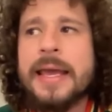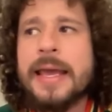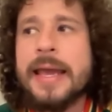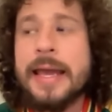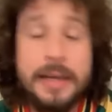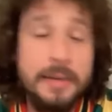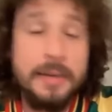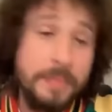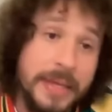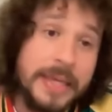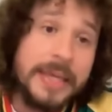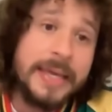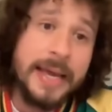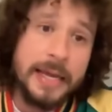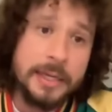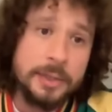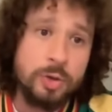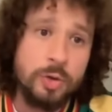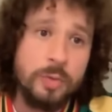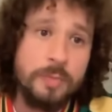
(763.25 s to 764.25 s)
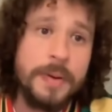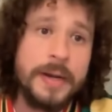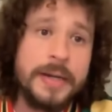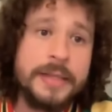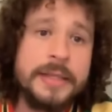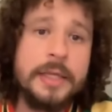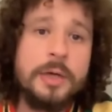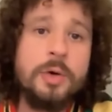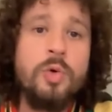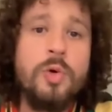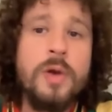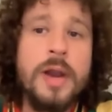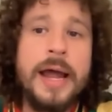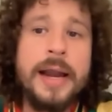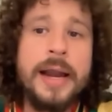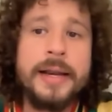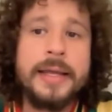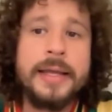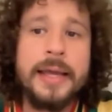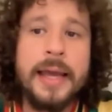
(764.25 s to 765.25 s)
en mi caso
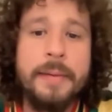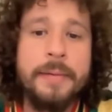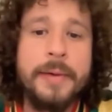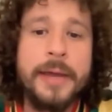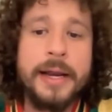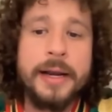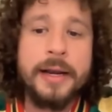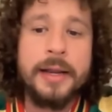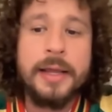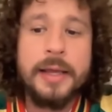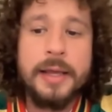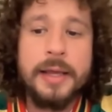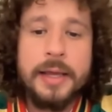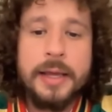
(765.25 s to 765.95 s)
particular, que a ver,